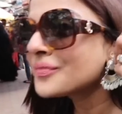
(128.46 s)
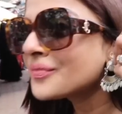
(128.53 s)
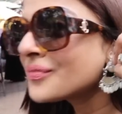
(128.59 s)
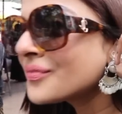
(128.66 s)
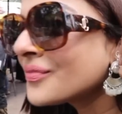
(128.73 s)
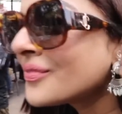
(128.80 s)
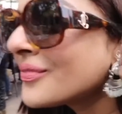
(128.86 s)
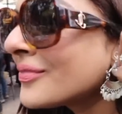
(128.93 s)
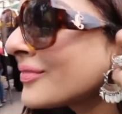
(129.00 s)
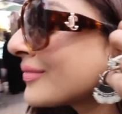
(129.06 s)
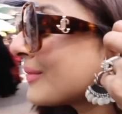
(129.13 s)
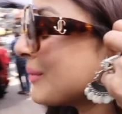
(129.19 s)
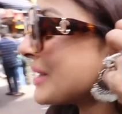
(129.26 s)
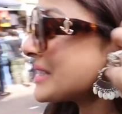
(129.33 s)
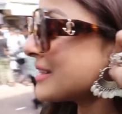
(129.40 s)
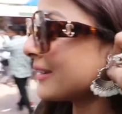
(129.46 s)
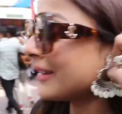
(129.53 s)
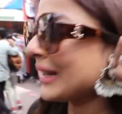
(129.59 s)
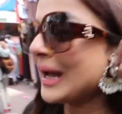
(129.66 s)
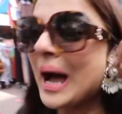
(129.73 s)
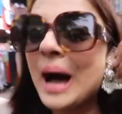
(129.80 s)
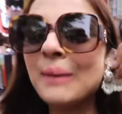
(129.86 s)
बहुत मस्त मस्त लग
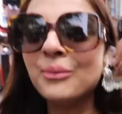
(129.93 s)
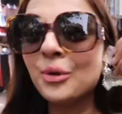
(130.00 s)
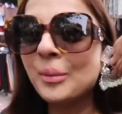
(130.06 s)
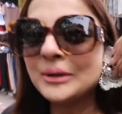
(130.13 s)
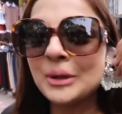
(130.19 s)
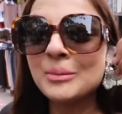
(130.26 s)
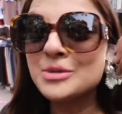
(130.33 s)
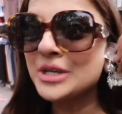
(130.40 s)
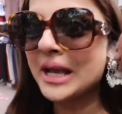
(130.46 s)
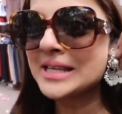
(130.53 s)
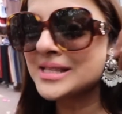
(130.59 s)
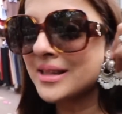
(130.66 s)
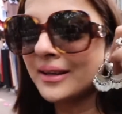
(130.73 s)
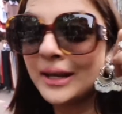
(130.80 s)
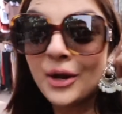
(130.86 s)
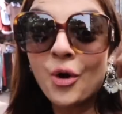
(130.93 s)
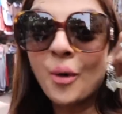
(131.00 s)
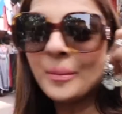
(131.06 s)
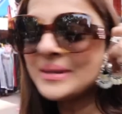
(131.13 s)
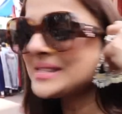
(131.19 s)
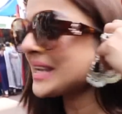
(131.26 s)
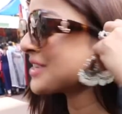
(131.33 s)
रहा है आप लोग बताओ मुझे कैसा लग रहा है कमेंट